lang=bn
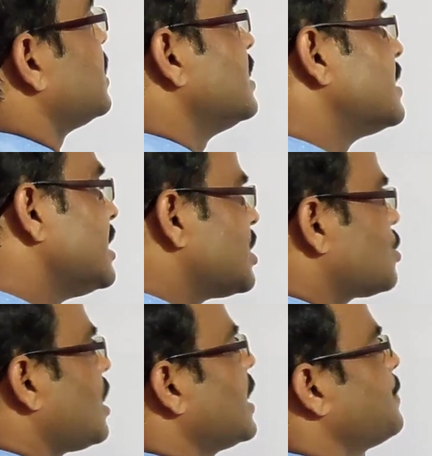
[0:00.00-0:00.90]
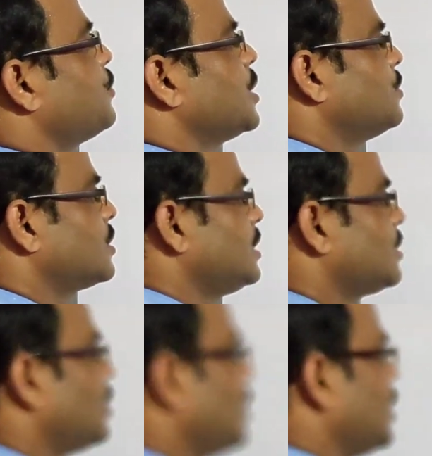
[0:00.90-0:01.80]
একটি নির্দিষ্ট হারে
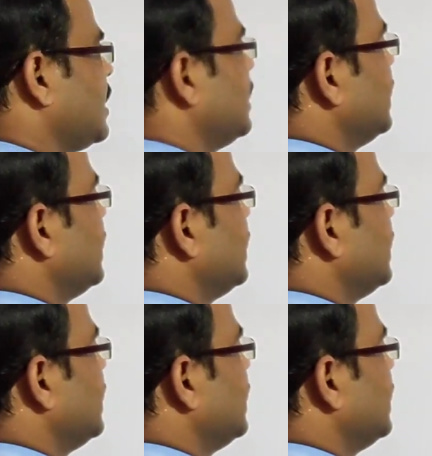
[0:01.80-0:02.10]
পরিবর্তিত হয়